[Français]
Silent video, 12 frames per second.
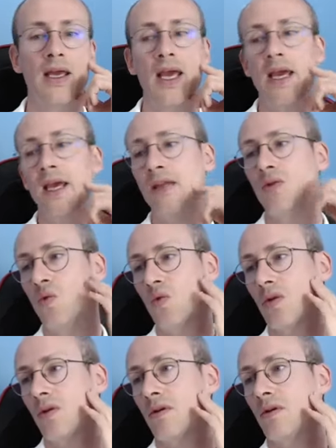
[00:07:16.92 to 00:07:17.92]
Et
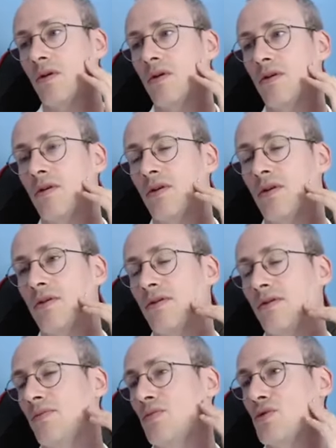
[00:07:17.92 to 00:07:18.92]
donc, euh,